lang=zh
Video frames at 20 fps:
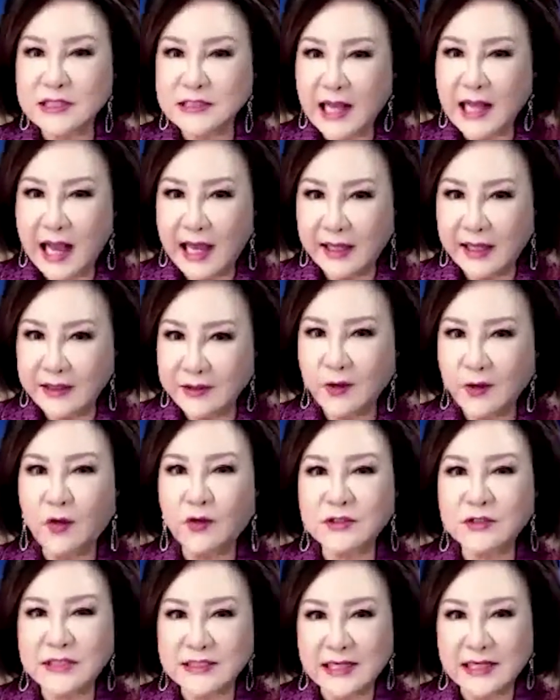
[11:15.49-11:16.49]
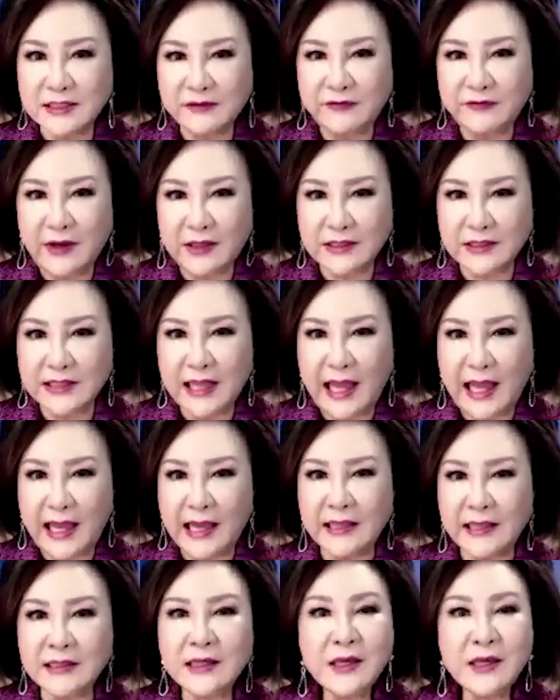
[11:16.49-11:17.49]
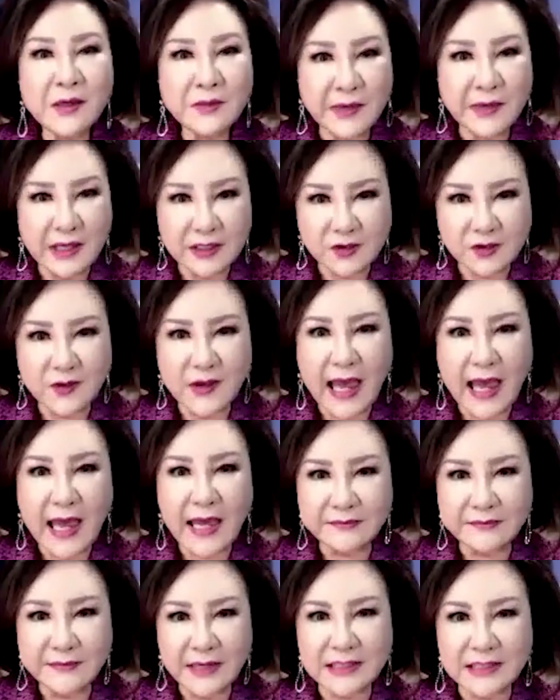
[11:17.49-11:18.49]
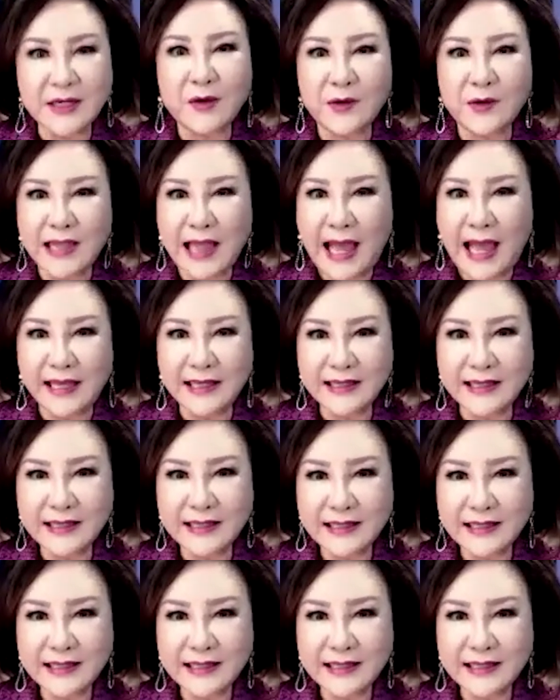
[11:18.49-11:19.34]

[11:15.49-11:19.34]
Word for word: 接着还有精彩的访谈，不要走开，马上回来。